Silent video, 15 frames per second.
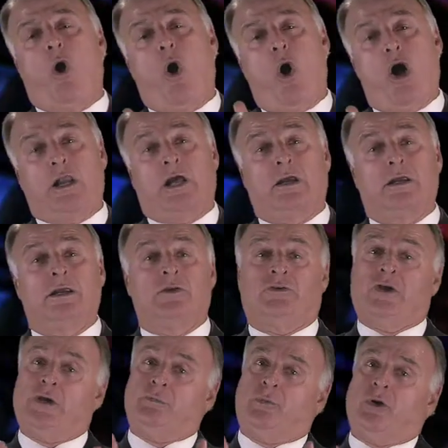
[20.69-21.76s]
Olha, se
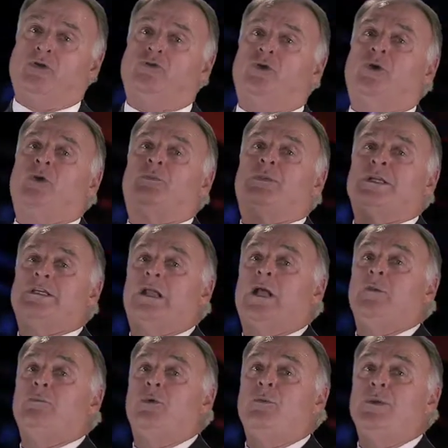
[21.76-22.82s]
ele pode escolher o presidente da
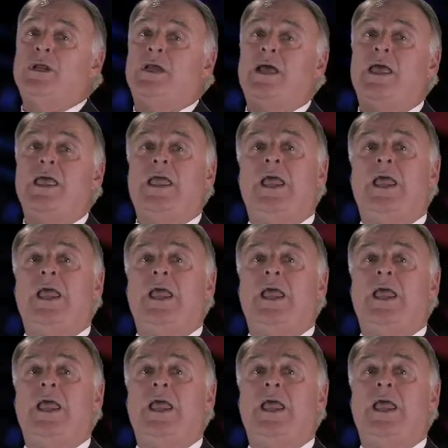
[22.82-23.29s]
República,